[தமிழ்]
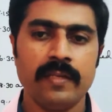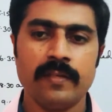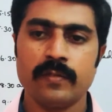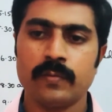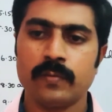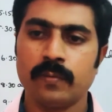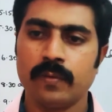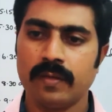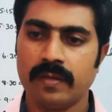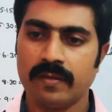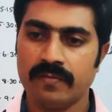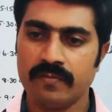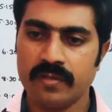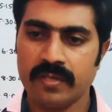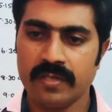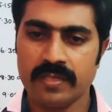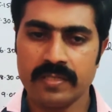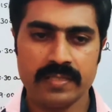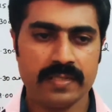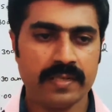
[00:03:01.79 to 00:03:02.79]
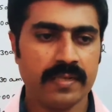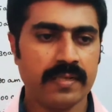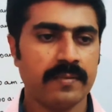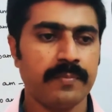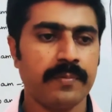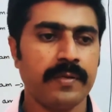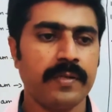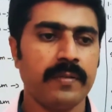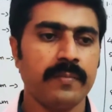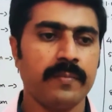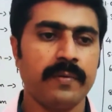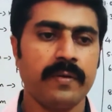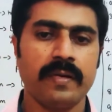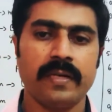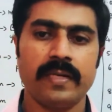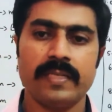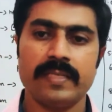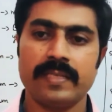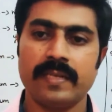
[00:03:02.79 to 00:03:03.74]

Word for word: ஸ்கூல்ல ரிவிஷன் டெஸ்ட் கண்டக்ட் பண்ணியிருப்பாங்க